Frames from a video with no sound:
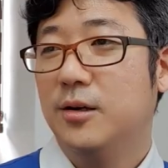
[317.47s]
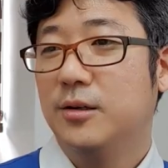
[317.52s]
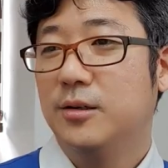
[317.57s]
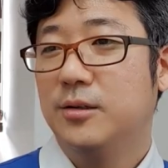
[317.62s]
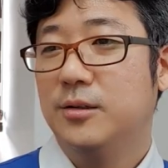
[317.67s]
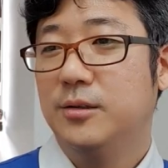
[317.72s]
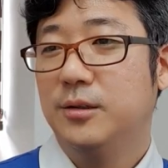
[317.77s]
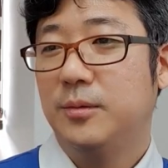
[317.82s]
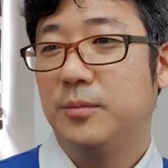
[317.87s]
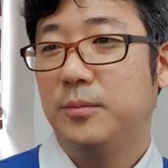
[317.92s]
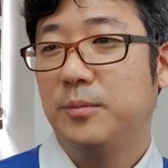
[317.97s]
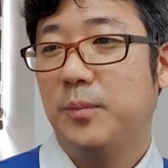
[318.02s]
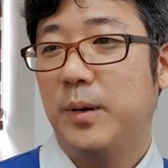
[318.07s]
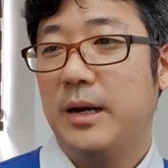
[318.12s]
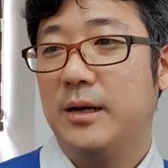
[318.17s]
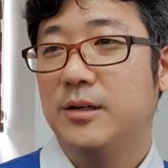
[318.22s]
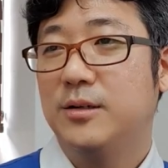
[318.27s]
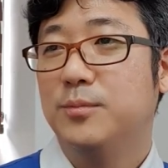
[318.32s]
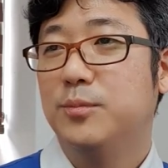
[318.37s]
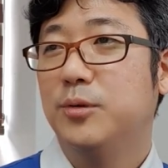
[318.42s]
그
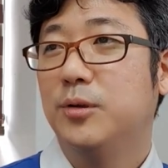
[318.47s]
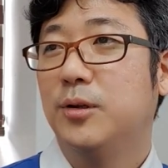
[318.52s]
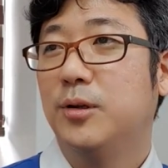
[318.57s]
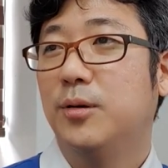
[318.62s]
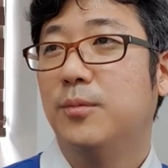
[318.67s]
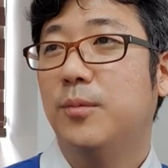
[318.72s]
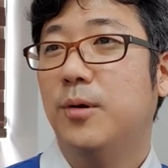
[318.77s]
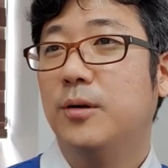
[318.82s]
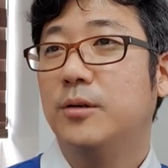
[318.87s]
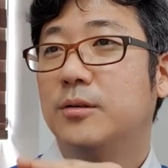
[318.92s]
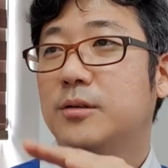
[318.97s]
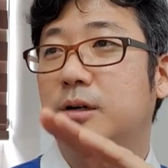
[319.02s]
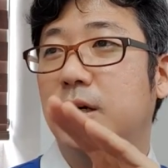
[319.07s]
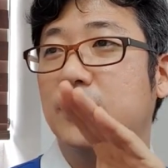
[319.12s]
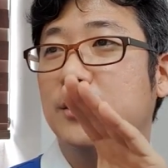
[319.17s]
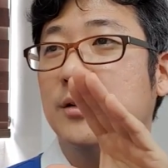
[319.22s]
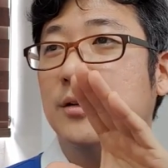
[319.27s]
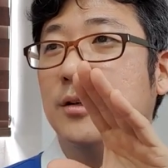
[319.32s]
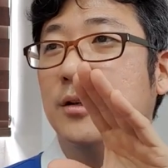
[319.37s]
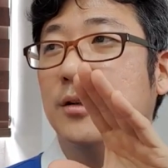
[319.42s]
발끝부터
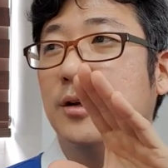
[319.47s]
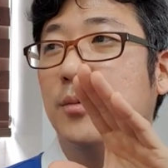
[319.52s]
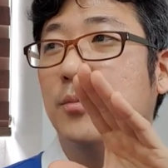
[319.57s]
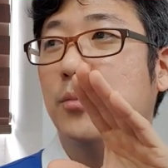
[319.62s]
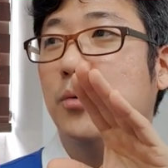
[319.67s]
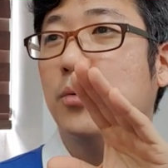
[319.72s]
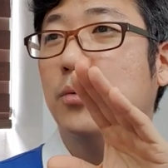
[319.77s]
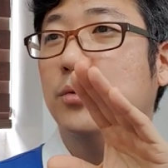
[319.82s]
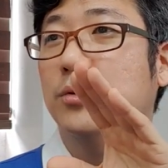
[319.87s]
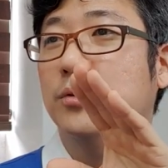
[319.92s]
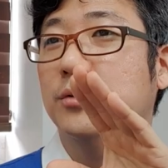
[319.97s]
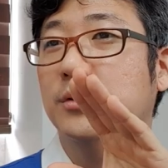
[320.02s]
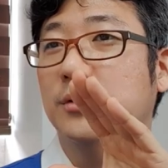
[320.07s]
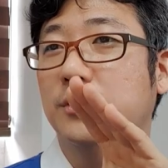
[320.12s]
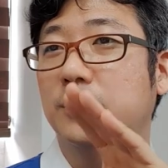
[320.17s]
머리끝까지 이렇게 싹 보는